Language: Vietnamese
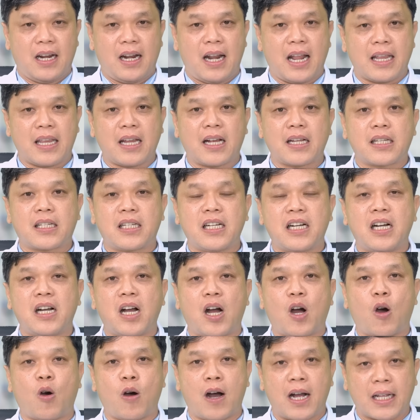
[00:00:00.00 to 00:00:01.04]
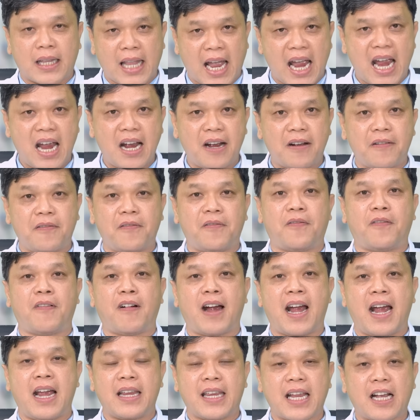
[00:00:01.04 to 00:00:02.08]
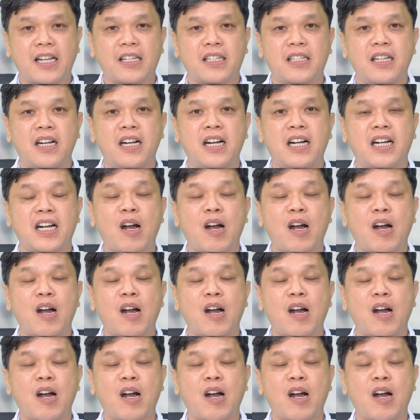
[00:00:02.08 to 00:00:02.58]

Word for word: là chất xơ hòa tan và chất xơ